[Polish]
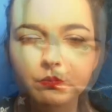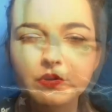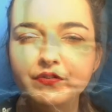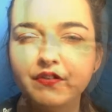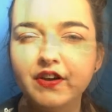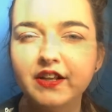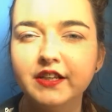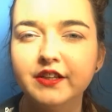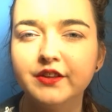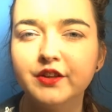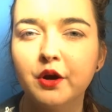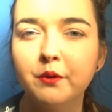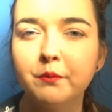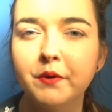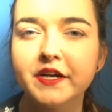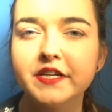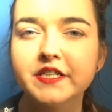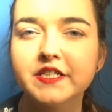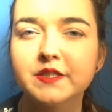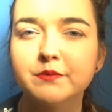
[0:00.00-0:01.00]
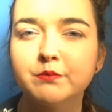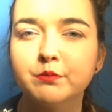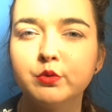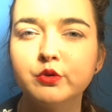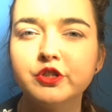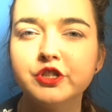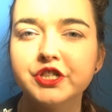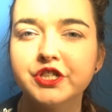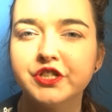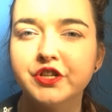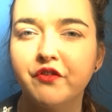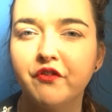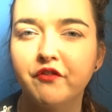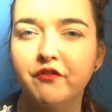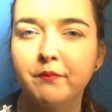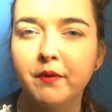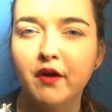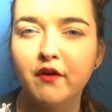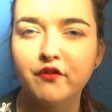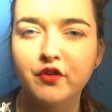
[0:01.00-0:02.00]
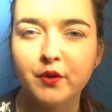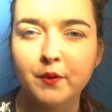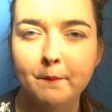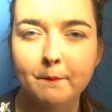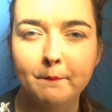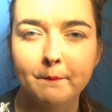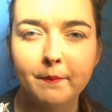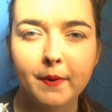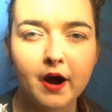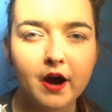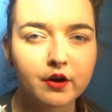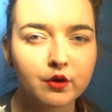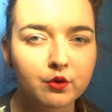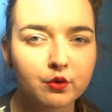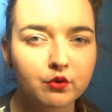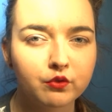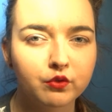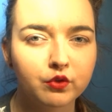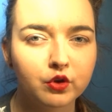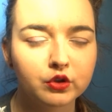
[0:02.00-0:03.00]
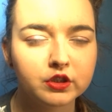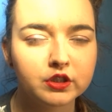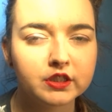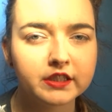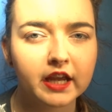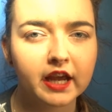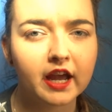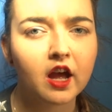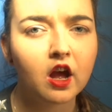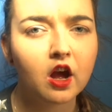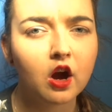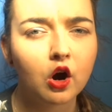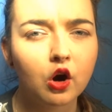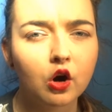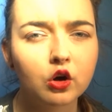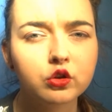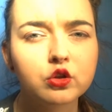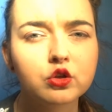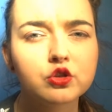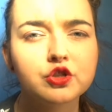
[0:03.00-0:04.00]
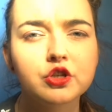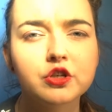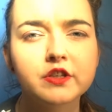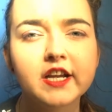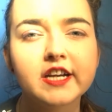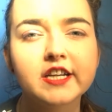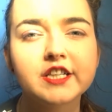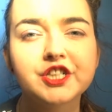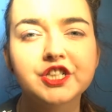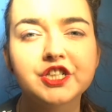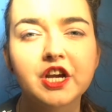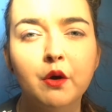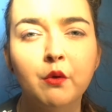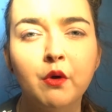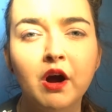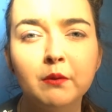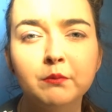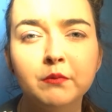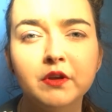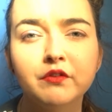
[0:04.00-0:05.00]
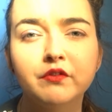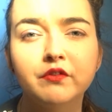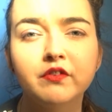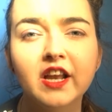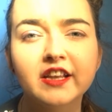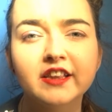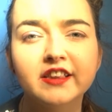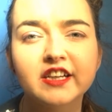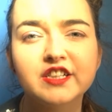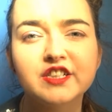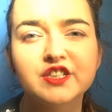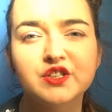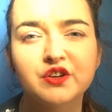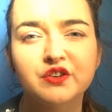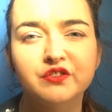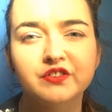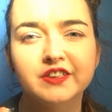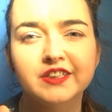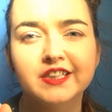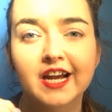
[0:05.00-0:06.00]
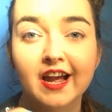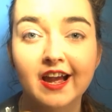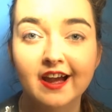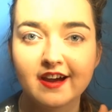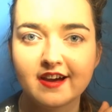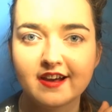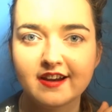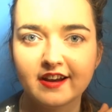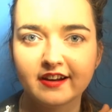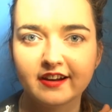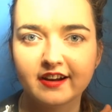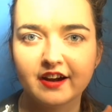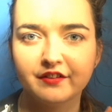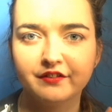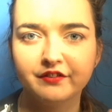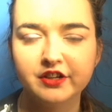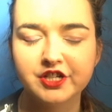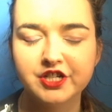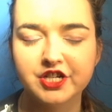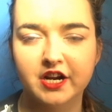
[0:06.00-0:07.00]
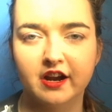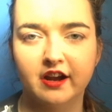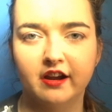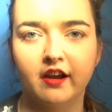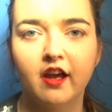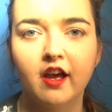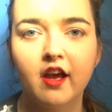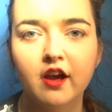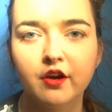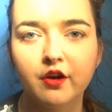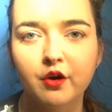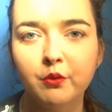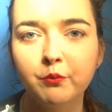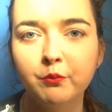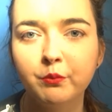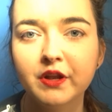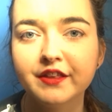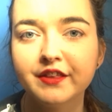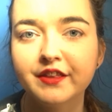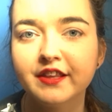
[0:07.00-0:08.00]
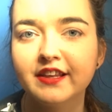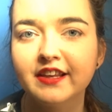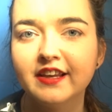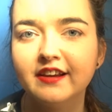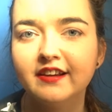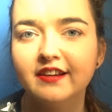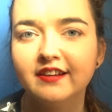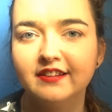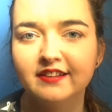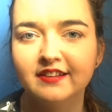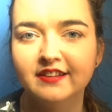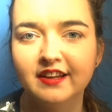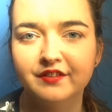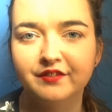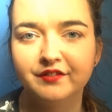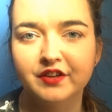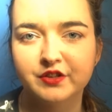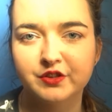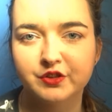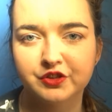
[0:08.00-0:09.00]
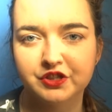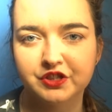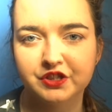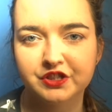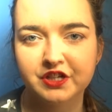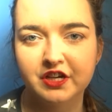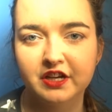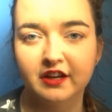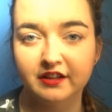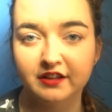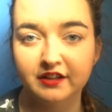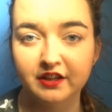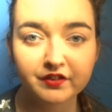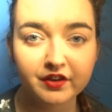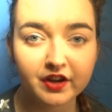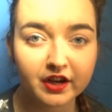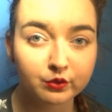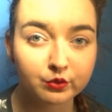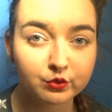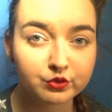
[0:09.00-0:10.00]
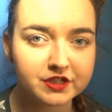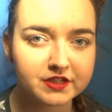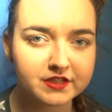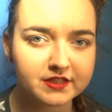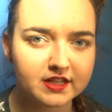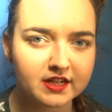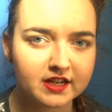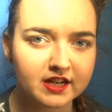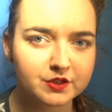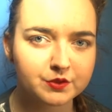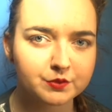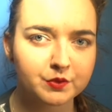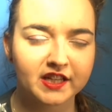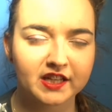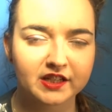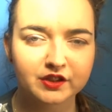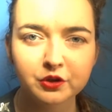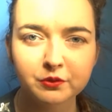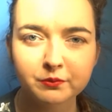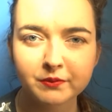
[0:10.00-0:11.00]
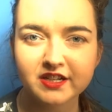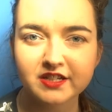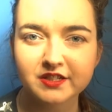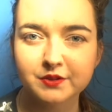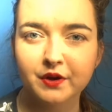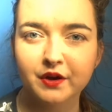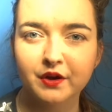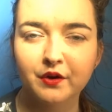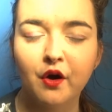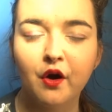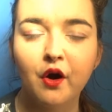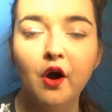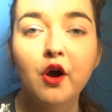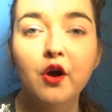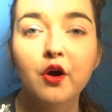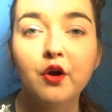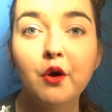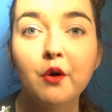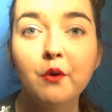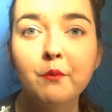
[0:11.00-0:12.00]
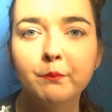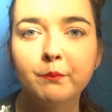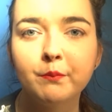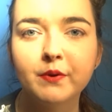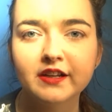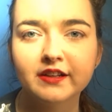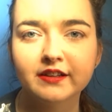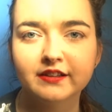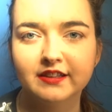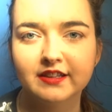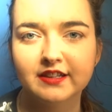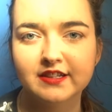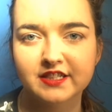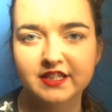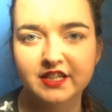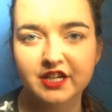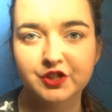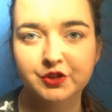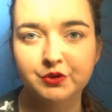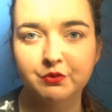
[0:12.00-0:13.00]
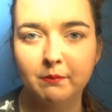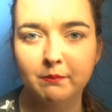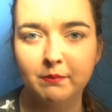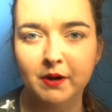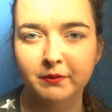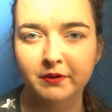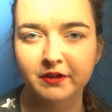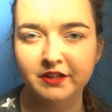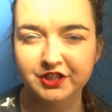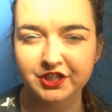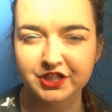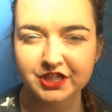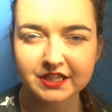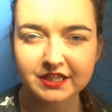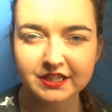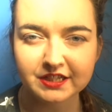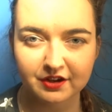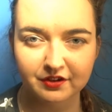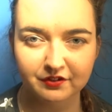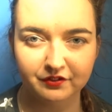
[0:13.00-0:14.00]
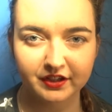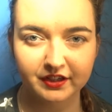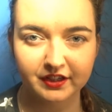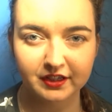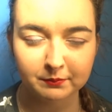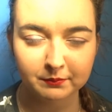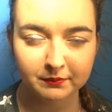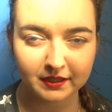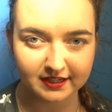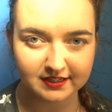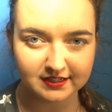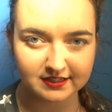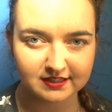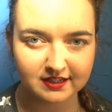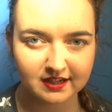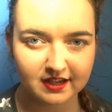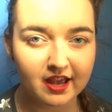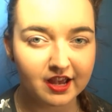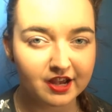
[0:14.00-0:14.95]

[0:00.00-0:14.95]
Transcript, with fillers: Fanny Thomas budzi się w pewnym parku w Londynie otoczona ciałami w lateksowych rękawiczkach. Kompletnie nie wie co się dzieje, nie wie jak tu się znalazła, na domiar złego kompletnie straciła pamięć i nie wie kim jest.